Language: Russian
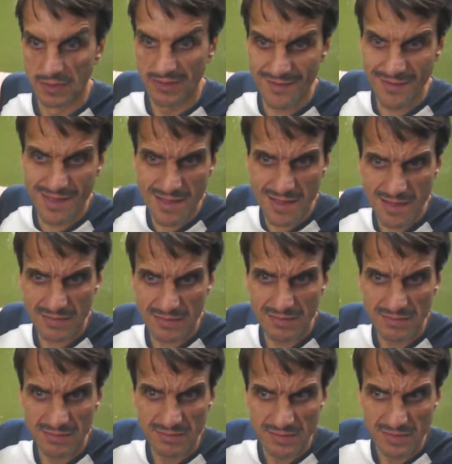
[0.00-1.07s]
Нет!
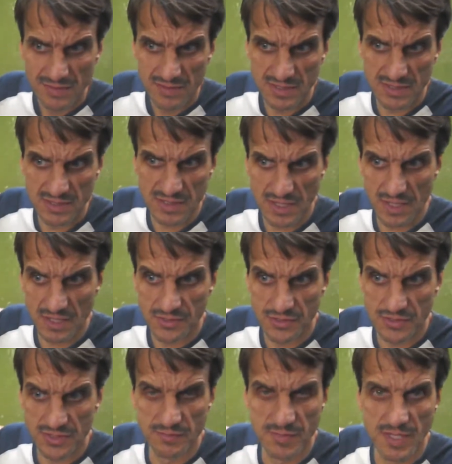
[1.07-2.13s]
Сказали,
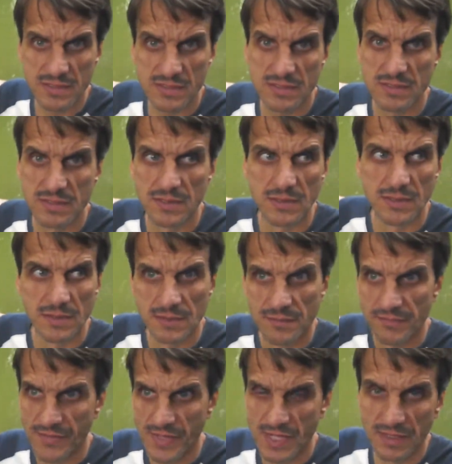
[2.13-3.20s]
через месяц
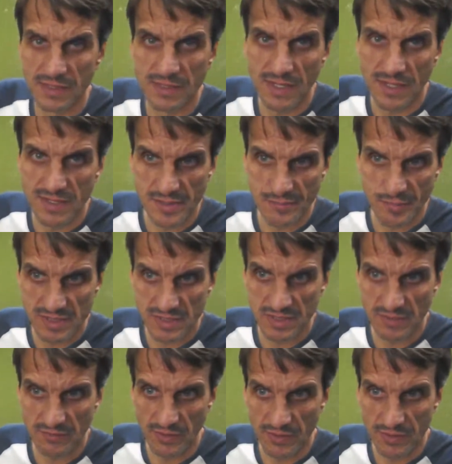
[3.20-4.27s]
контейнер
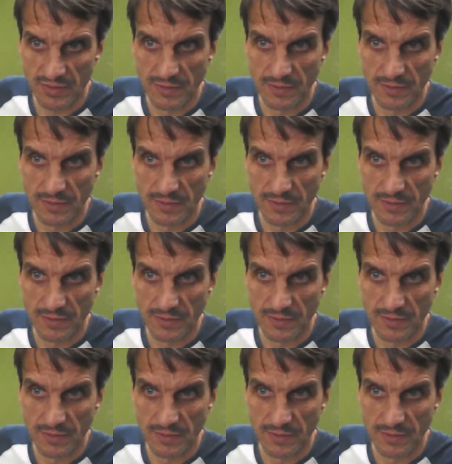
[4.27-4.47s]
поставят.